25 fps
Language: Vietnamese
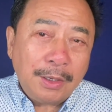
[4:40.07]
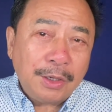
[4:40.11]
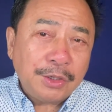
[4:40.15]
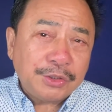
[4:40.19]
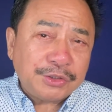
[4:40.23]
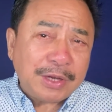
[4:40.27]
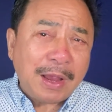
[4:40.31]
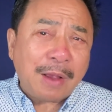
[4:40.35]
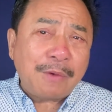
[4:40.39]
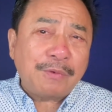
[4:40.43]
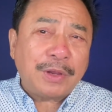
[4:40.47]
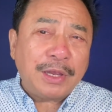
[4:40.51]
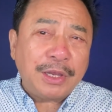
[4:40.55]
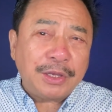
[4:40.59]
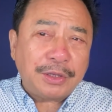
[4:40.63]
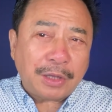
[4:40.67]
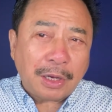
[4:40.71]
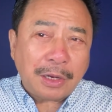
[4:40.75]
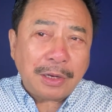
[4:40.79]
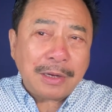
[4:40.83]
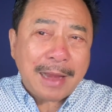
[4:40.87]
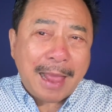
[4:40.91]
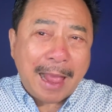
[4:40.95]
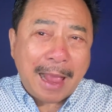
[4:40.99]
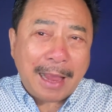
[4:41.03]
Sau khi
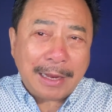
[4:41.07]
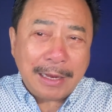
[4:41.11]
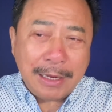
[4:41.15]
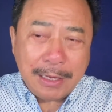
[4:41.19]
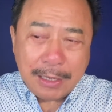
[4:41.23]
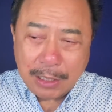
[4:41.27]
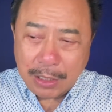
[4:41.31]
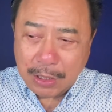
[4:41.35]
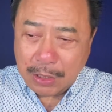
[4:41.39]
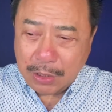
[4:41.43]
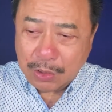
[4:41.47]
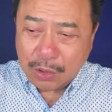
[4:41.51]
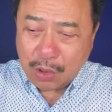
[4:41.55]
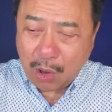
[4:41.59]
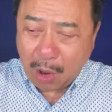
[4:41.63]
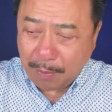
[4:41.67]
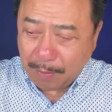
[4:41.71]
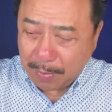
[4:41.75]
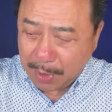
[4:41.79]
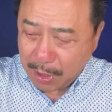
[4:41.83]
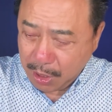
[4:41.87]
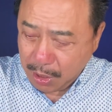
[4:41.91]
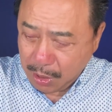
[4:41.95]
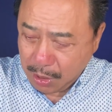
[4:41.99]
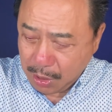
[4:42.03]
tỉnh lại, nó
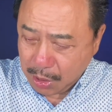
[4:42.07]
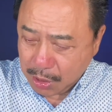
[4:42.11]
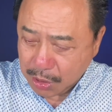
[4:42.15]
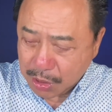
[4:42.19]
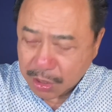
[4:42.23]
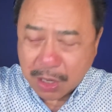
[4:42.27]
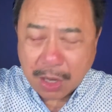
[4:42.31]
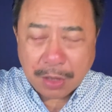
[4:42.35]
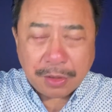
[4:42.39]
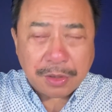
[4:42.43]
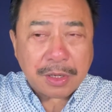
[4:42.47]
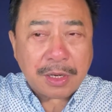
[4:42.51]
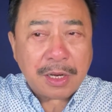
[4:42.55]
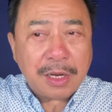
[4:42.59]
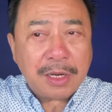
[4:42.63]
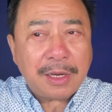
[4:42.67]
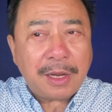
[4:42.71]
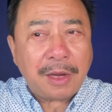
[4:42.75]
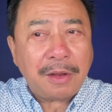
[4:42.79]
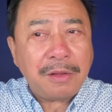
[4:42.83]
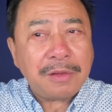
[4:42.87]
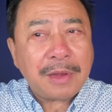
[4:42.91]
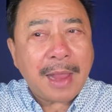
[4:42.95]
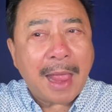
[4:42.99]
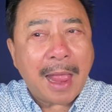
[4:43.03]
mới nhìn cái
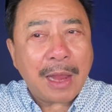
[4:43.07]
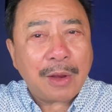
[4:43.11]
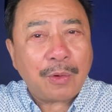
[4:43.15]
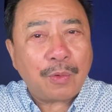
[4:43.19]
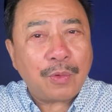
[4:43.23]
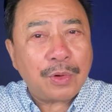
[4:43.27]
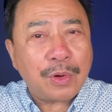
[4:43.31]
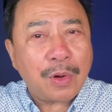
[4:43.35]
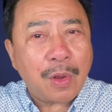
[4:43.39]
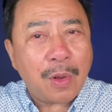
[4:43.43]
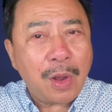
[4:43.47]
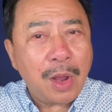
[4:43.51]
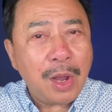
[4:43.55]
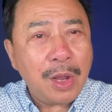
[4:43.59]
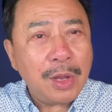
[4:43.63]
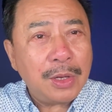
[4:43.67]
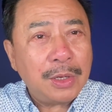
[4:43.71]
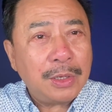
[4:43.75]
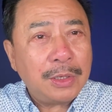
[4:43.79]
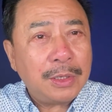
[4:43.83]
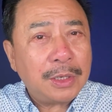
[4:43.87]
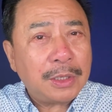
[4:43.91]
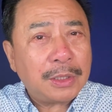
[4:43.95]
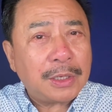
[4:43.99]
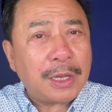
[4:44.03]
cánh tay của nó
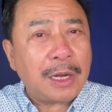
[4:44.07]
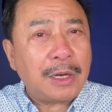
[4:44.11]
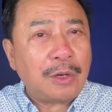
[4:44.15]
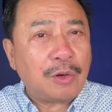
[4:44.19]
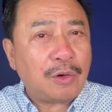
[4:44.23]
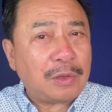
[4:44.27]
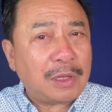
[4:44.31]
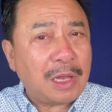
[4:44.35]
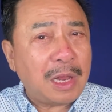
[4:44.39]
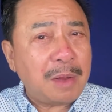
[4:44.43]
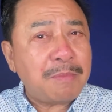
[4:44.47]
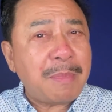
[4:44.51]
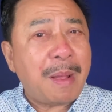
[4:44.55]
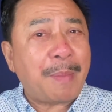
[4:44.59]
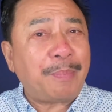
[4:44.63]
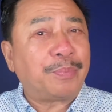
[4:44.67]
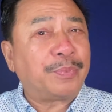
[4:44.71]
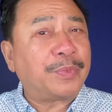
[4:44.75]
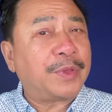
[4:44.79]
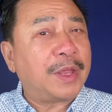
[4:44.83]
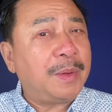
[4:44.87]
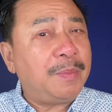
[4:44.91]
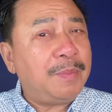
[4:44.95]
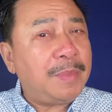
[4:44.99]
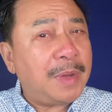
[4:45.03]
thì nó thấy bầm
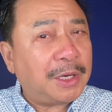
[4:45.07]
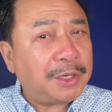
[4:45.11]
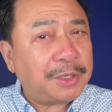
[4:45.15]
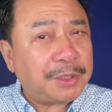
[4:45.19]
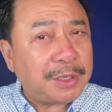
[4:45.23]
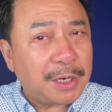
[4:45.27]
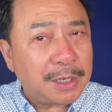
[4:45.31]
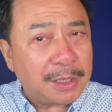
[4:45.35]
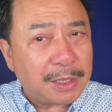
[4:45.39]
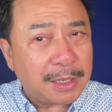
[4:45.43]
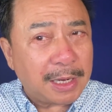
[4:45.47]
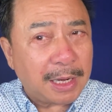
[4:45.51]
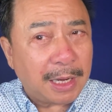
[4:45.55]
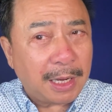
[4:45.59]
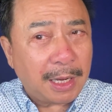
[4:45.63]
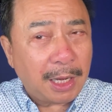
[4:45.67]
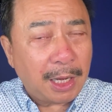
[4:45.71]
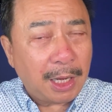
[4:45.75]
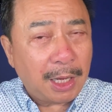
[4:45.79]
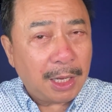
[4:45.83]
tím hết trơn à.